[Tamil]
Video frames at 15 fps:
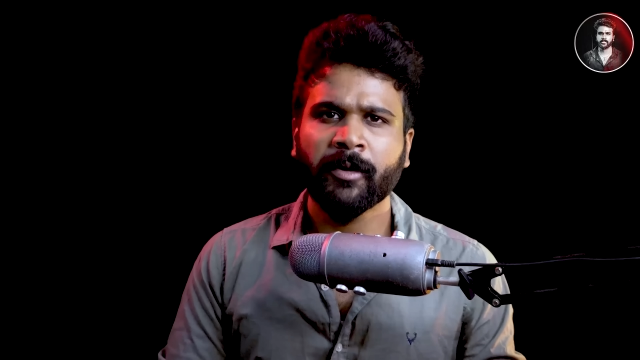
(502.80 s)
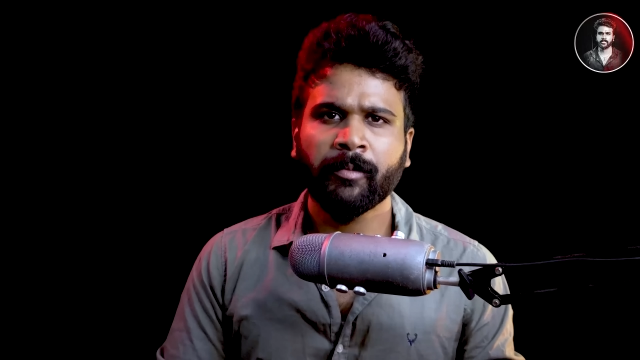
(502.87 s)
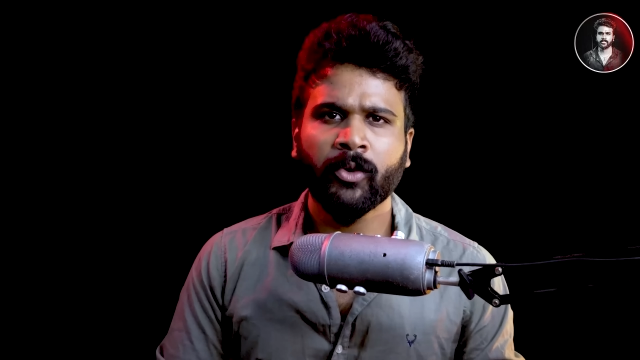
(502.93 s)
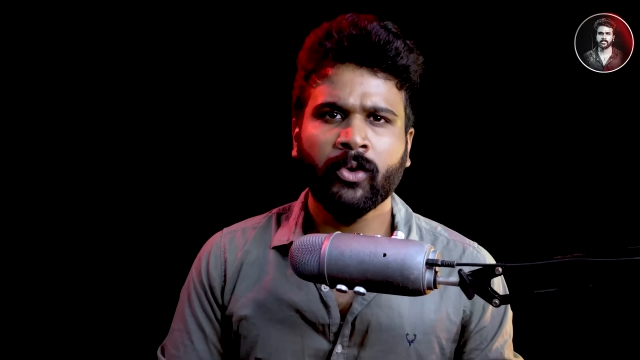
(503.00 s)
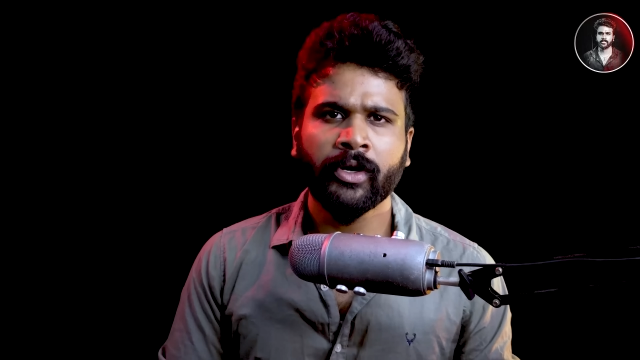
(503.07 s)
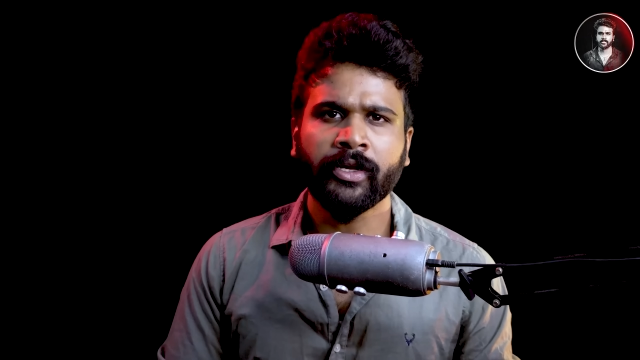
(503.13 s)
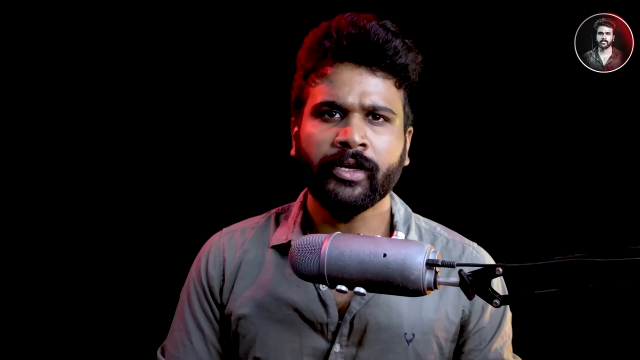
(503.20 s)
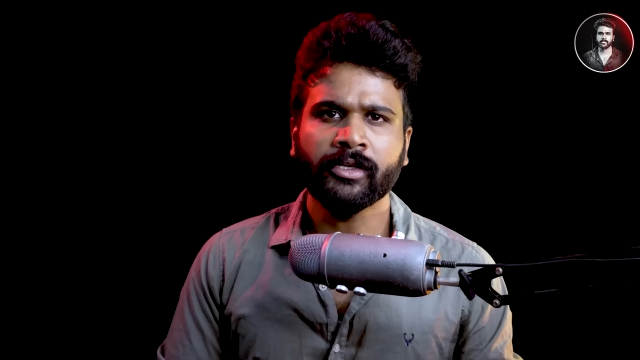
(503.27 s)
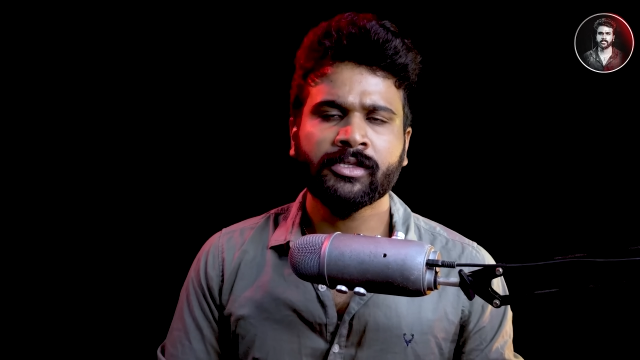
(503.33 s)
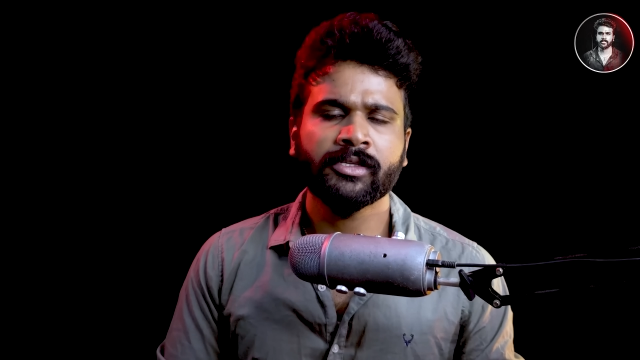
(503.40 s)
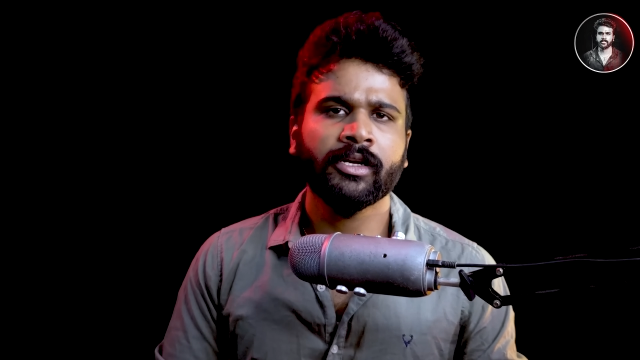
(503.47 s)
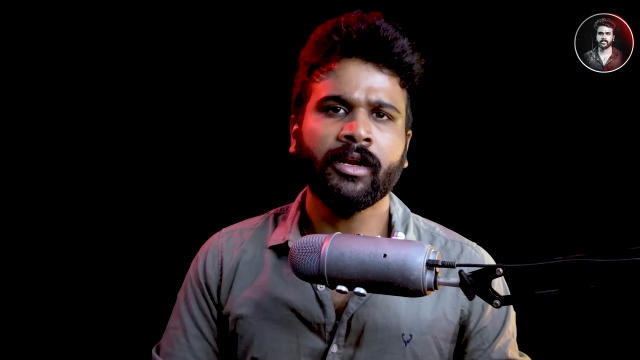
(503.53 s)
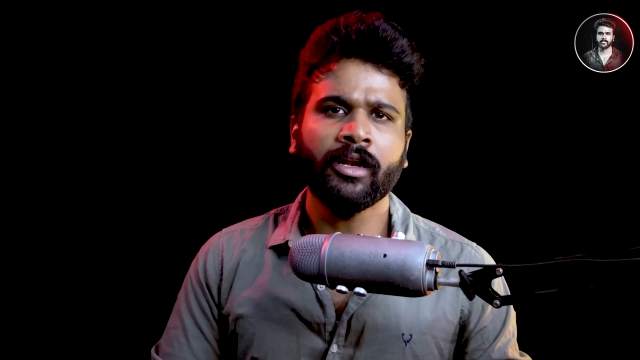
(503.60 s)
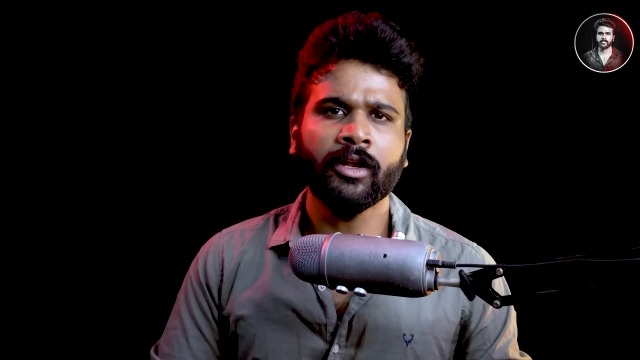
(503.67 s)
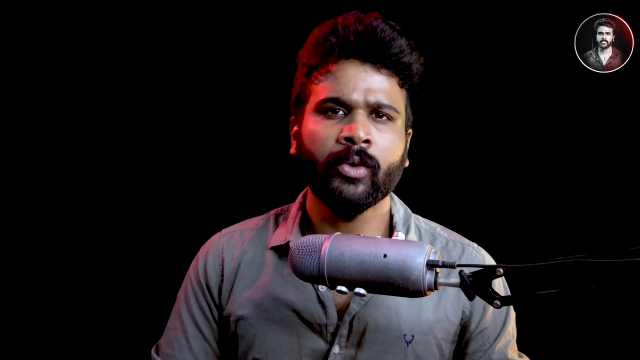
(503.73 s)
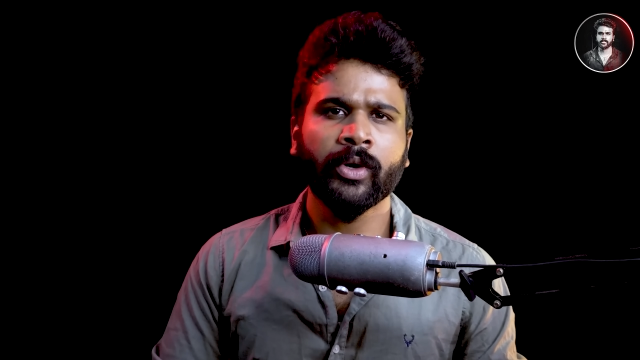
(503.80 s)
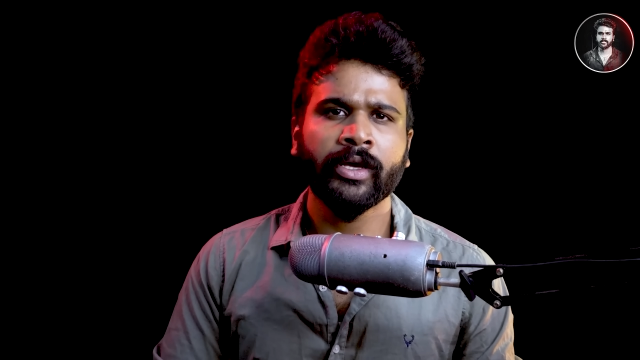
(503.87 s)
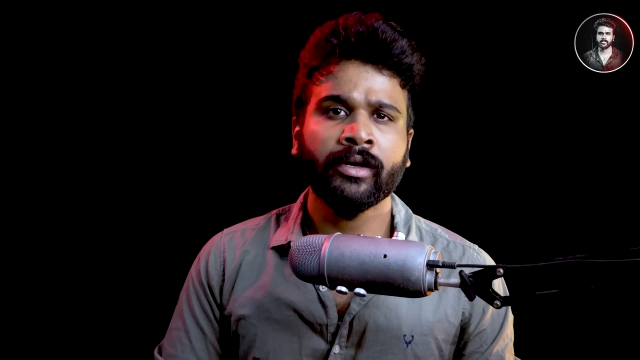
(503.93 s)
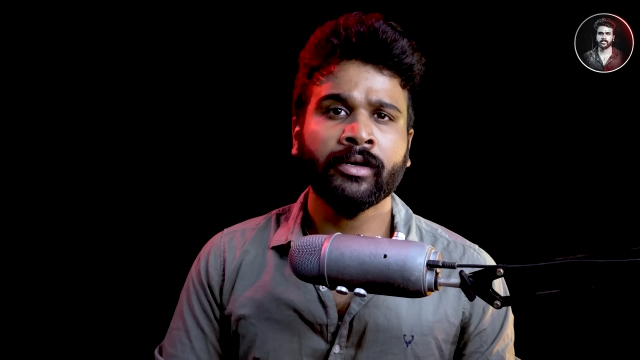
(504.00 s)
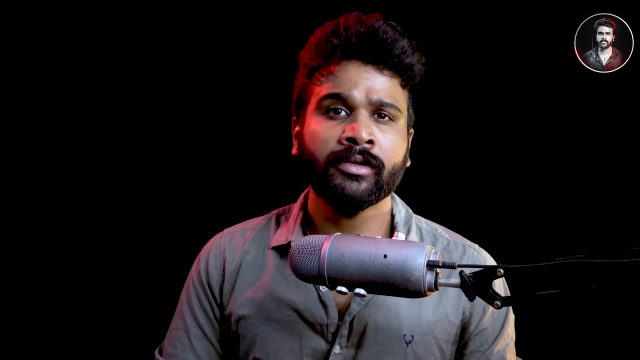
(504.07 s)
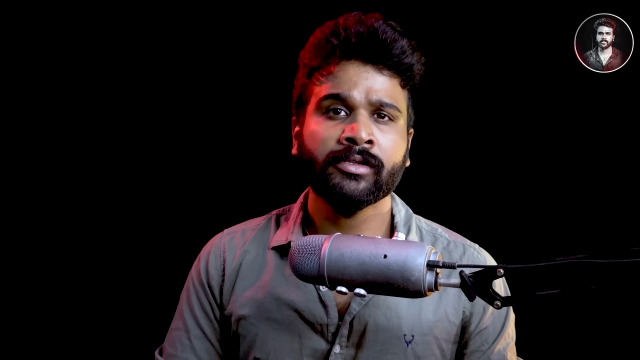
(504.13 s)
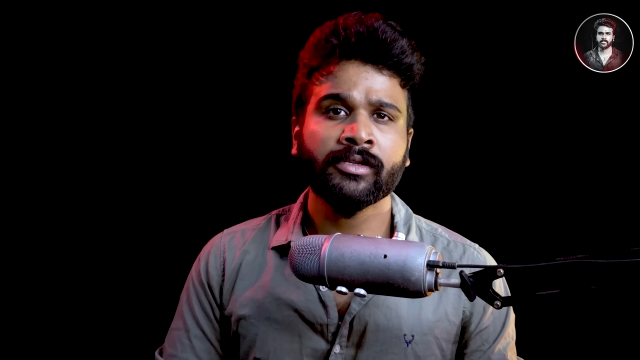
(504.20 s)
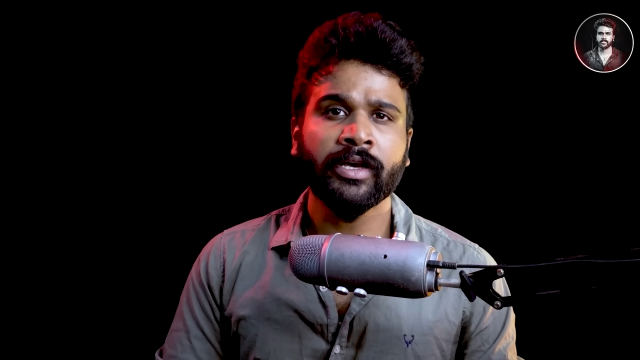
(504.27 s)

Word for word: இப்போ போலீஸ் கில்லருடைய